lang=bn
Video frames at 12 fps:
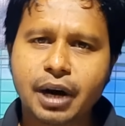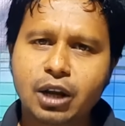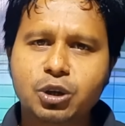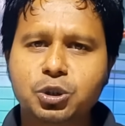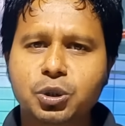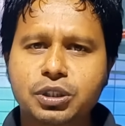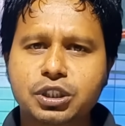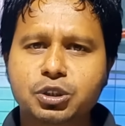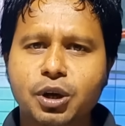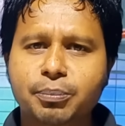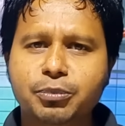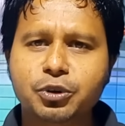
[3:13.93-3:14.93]
ভালো শক্তি
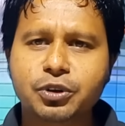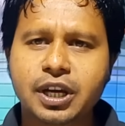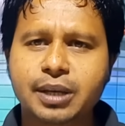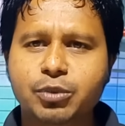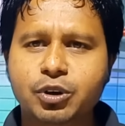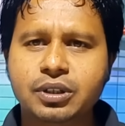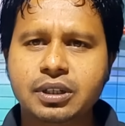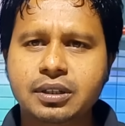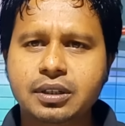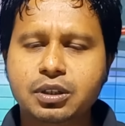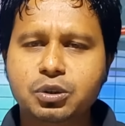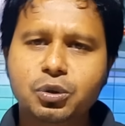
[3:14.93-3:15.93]
সম্পূর্ণ এবং
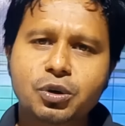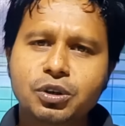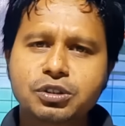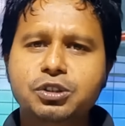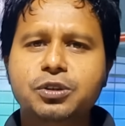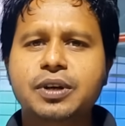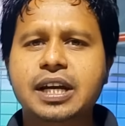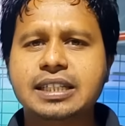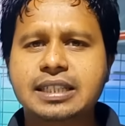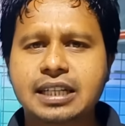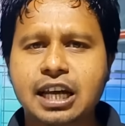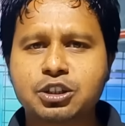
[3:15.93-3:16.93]
গ্রহণযোগ্য
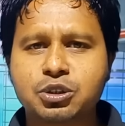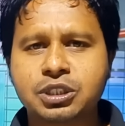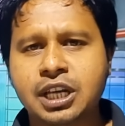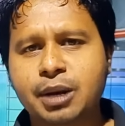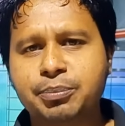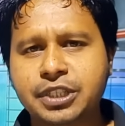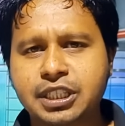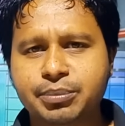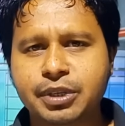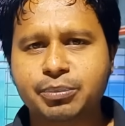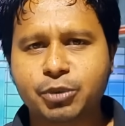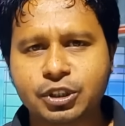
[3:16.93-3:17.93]
একটি রাষ্ট্র সারা
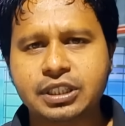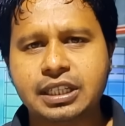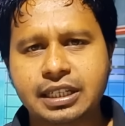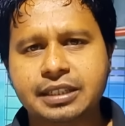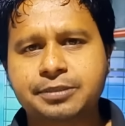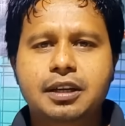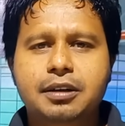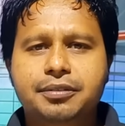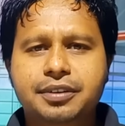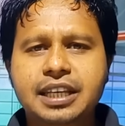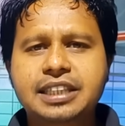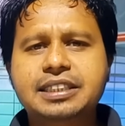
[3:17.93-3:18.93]
পৃথিবীর মধ্যে
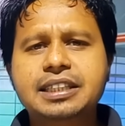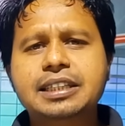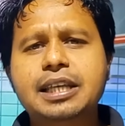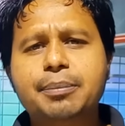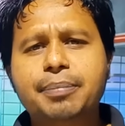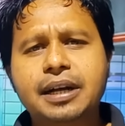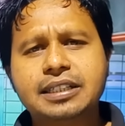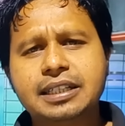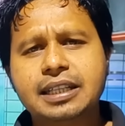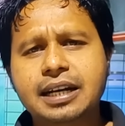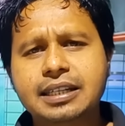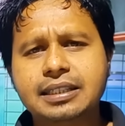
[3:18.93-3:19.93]
ফিলিস্তিনিদের
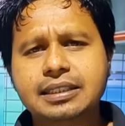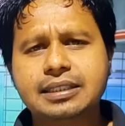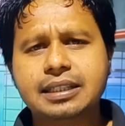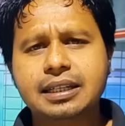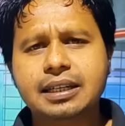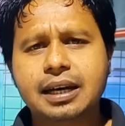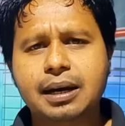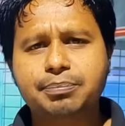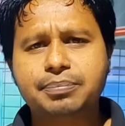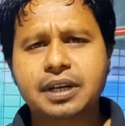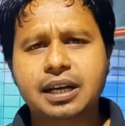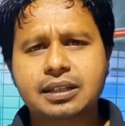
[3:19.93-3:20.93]
পাশে দাঁড়িয়েছে
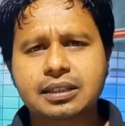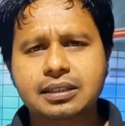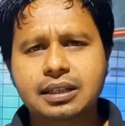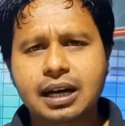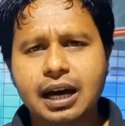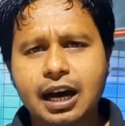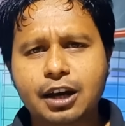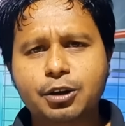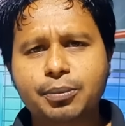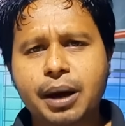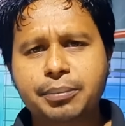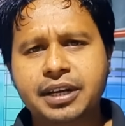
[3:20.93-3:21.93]
আপনার
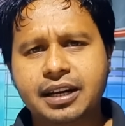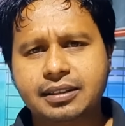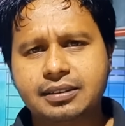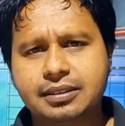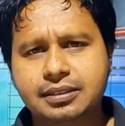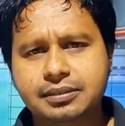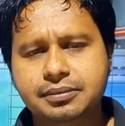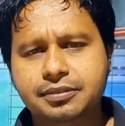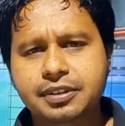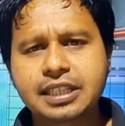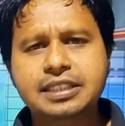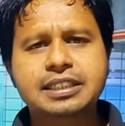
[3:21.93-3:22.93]
আরব আমিরাত
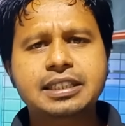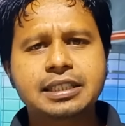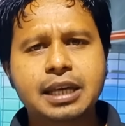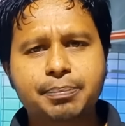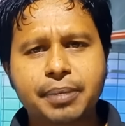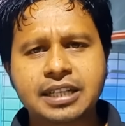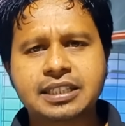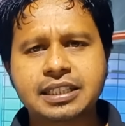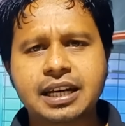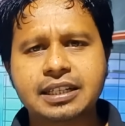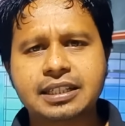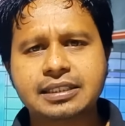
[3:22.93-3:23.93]
ফিলিস্তিনিদের পাশে
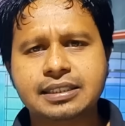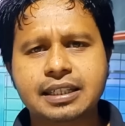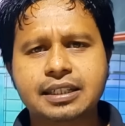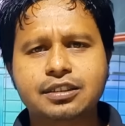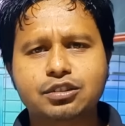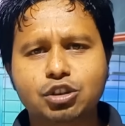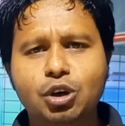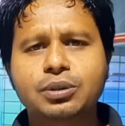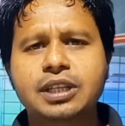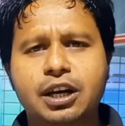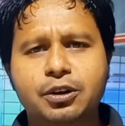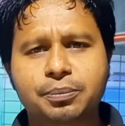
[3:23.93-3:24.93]
দাঁড়িয়েছে
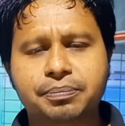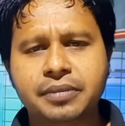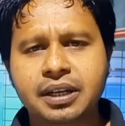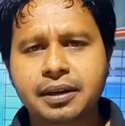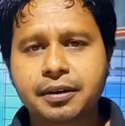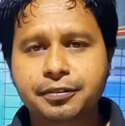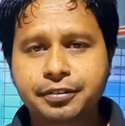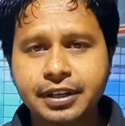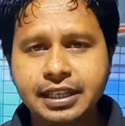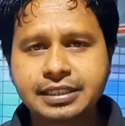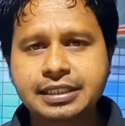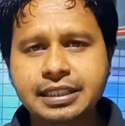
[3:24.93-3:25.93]
সৌদি আরব
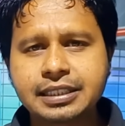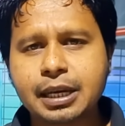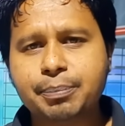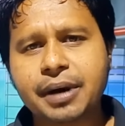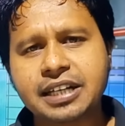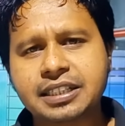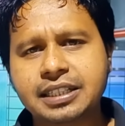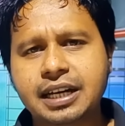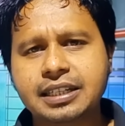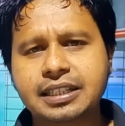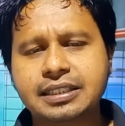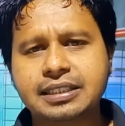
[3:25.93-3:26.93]
ফিলিস্তিনিদের পাশে
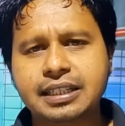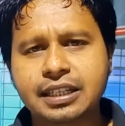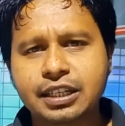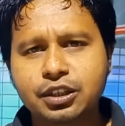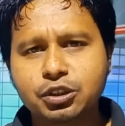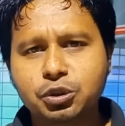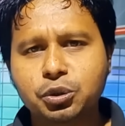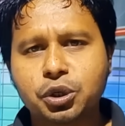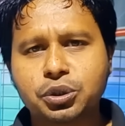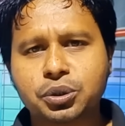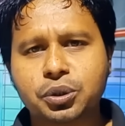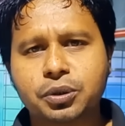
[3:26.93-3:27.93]
দাঁড়িয়েছে
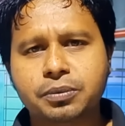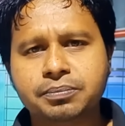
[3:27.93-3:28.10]
তুরস্ক